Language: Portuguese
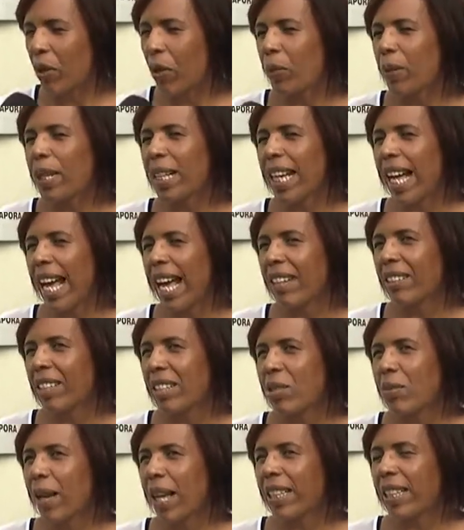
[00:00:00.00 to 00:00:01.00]
Fica complicado.
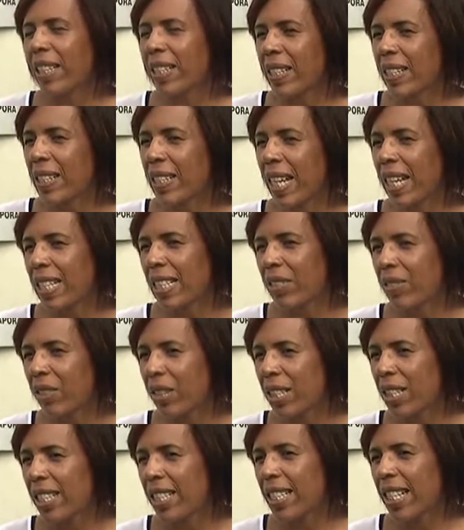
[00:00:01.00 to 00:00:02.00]
As matrículas elas
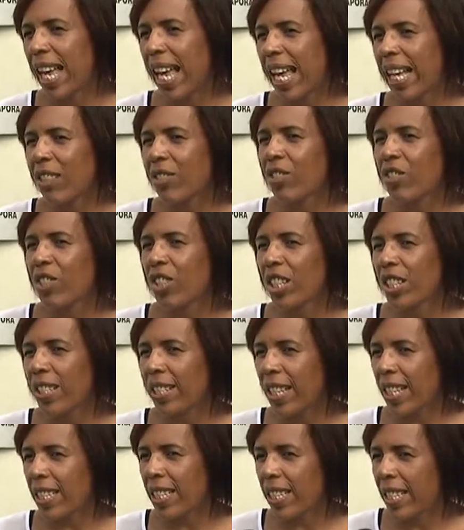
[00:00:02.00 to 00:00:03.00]
vão iniciar dia
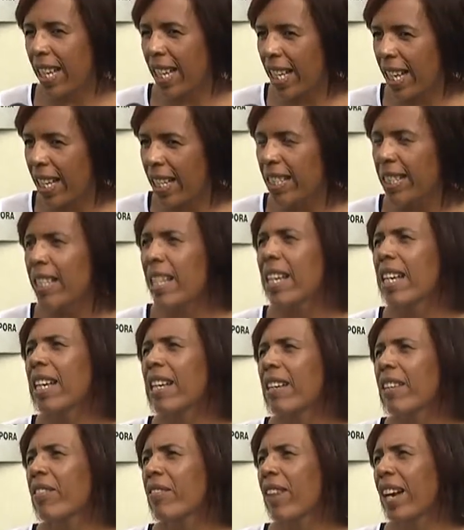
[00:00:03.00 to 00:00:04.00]
16
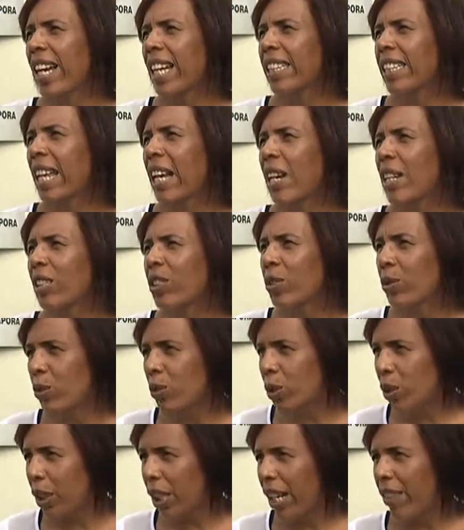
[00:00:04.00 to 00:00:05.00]
e vai até
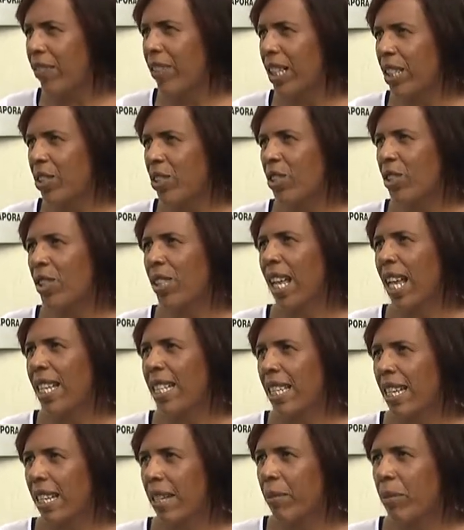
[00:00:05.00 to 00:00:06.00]
o dia 20 de
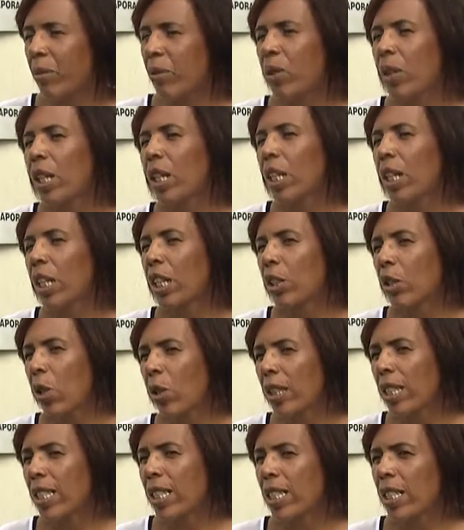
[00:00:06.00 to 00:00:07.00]
dezembro. E
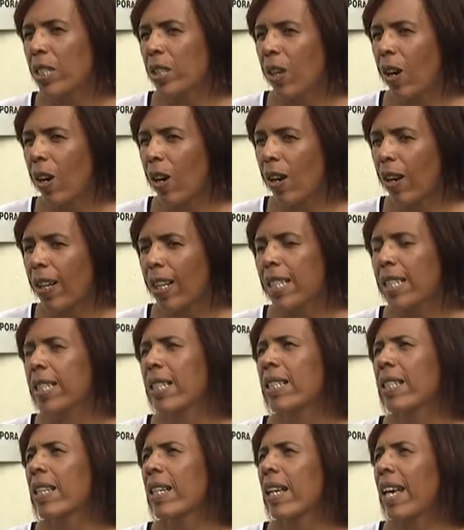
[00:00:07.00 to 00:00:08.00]
todas as
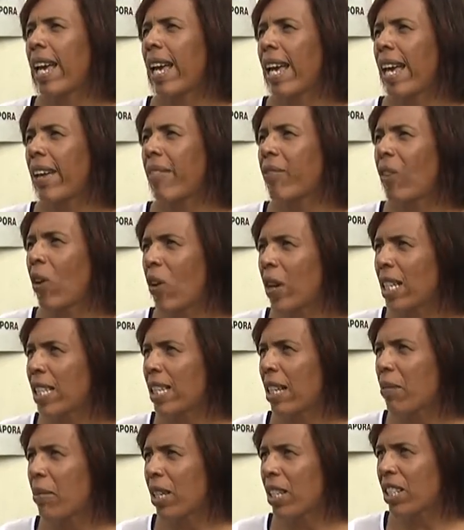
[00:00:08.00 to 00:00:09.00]
escolas é, vão
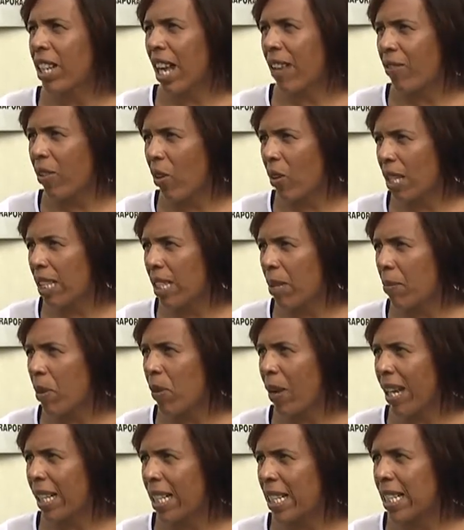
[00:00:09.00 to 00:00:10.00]
receber, já vão receber
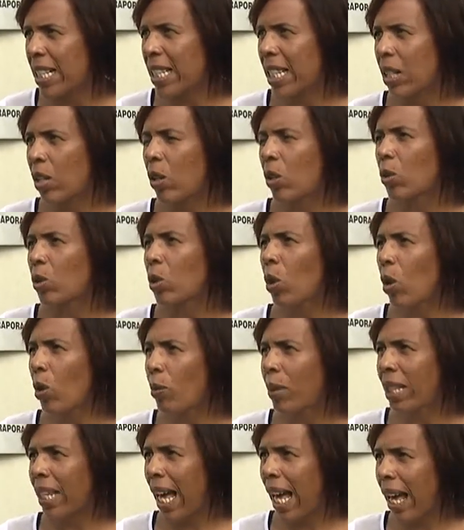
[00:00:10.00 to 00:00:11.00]
uma lista
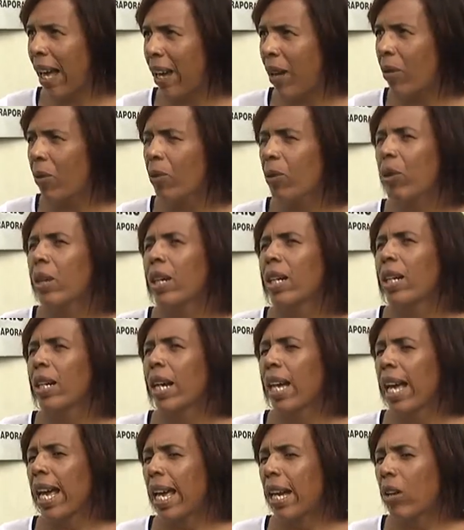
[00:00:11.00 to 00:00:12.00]
nominal
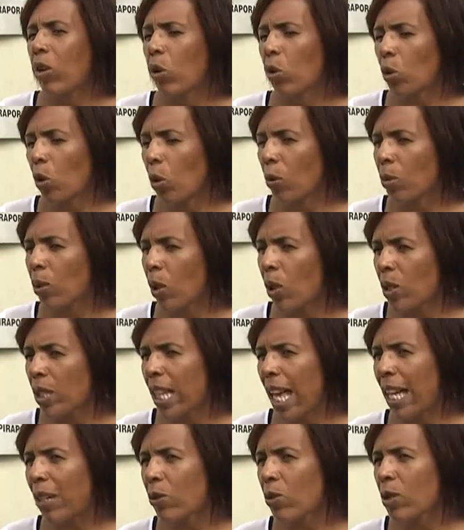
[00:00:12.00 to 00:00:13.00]
é, com o nome
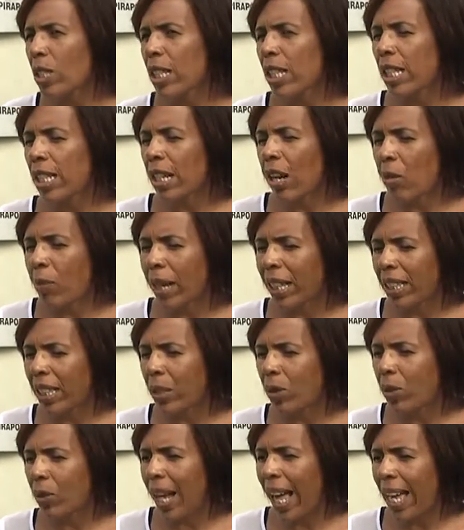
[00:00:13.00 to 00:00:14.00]
dos alunos que irão
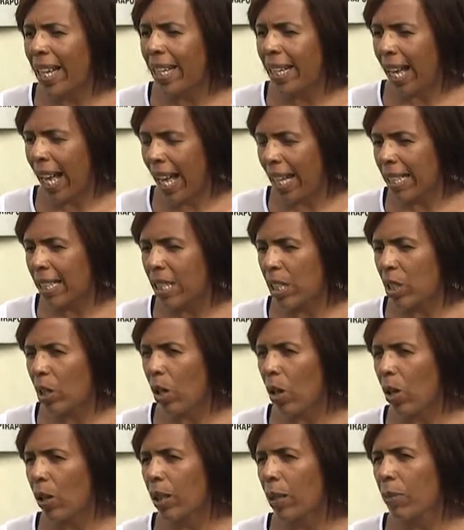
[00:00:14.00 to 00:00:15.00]
matricular em cada
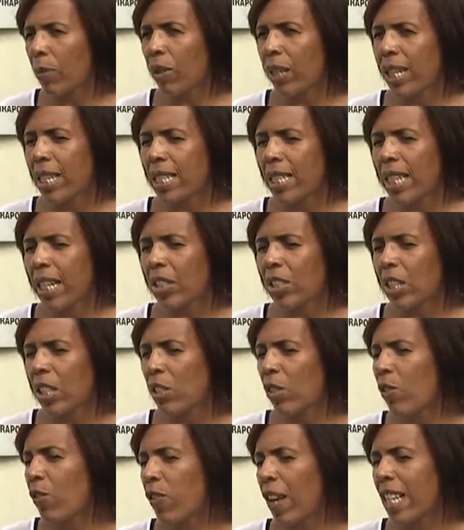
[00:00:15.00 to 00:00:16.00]
escola, porque esse ano
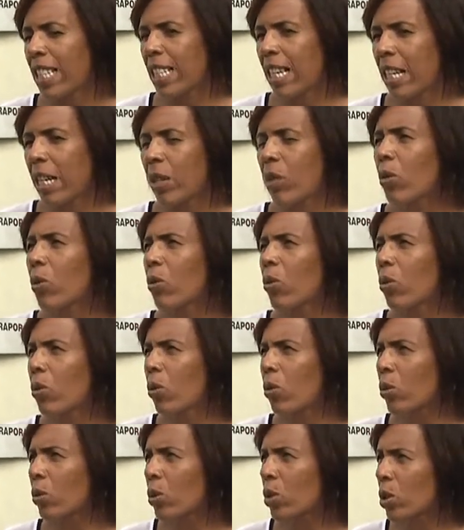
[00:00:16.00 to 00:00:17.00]
nós vamos fazer
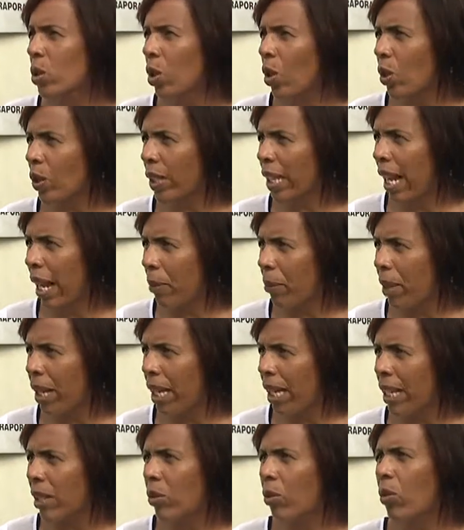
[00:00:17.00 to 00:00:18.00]
o
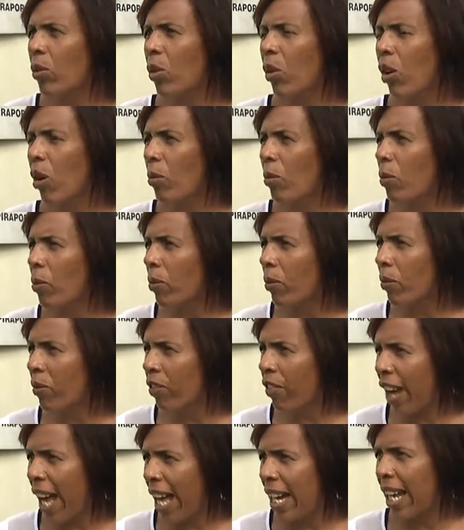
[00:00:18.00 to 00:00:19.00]
zoneamento como
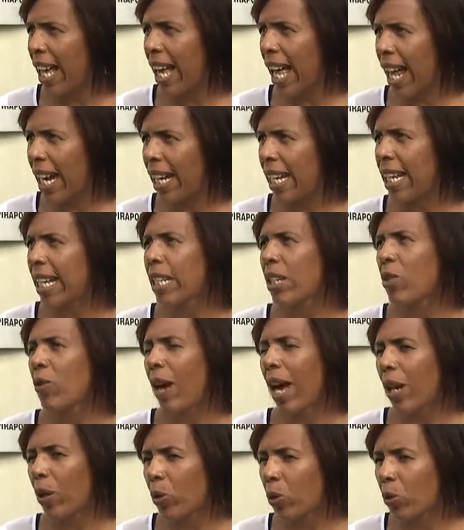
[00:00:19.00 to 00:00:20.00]
fala a lei, que
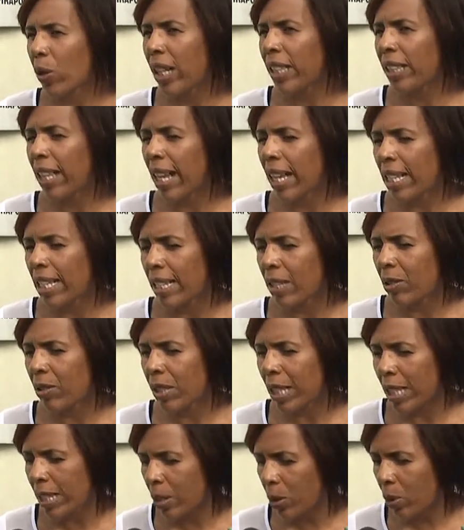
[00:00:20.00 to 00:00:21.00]
o aluno ele tem que
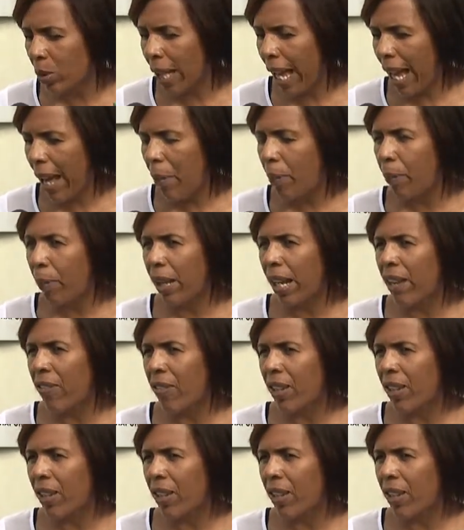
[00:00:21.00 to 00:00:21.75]
estudar